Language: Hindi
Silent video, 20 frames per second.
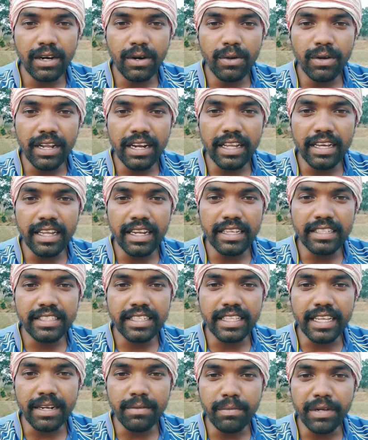और अलग अलग
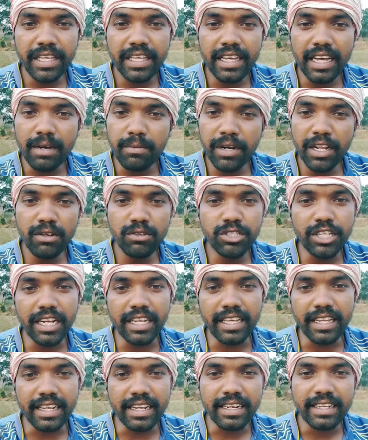जे धर्म रही अबड़ा चल
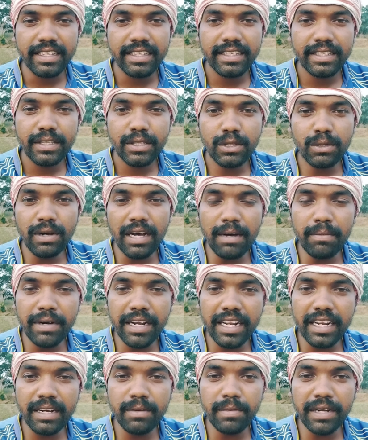करार तो
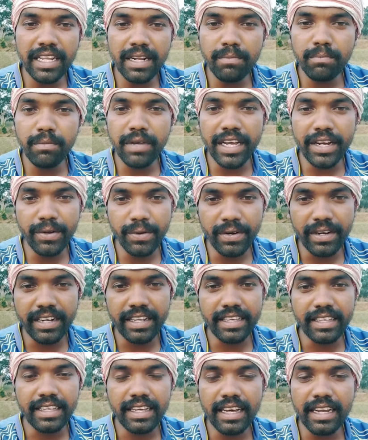अबड़ा बनार
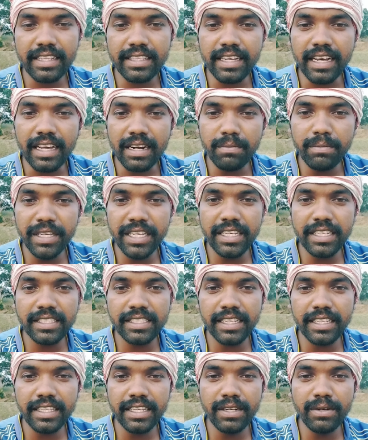माइनोरिटी और धार्मिक
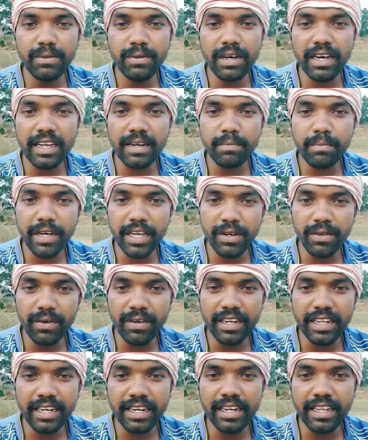स्थिति नु और
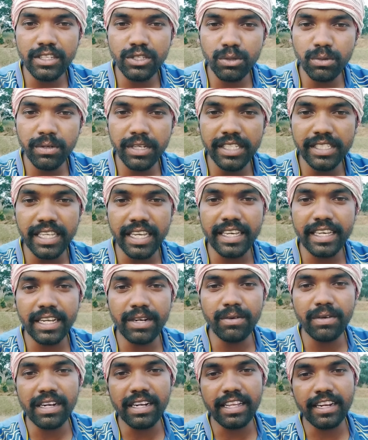माइनोरिटी अनार जुक्की संख्या
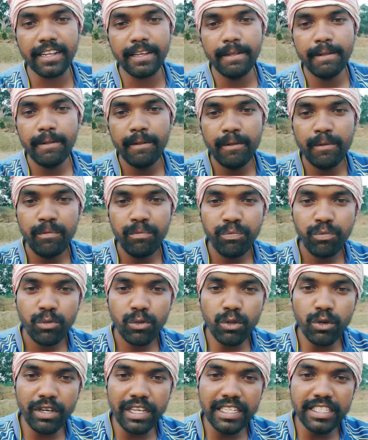नु अनार
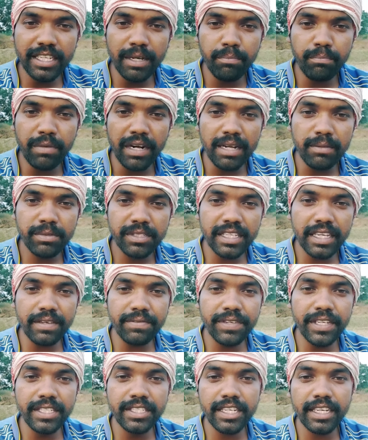तो ये
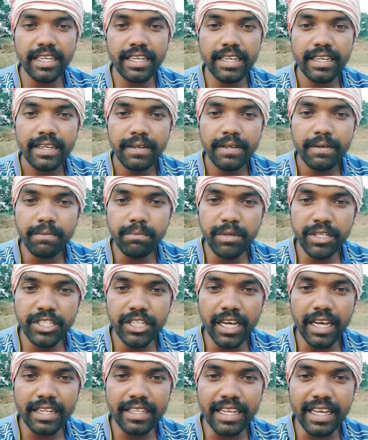बामसेफ ही जे
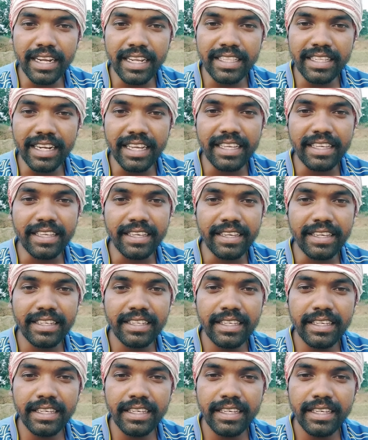विचारधारा इंद्रा है
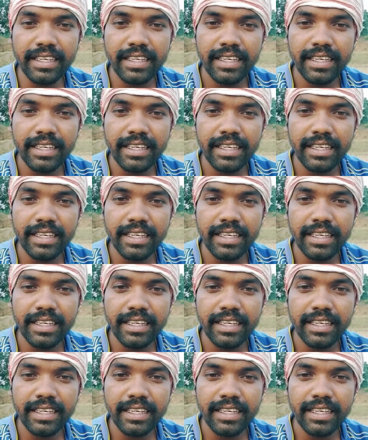कि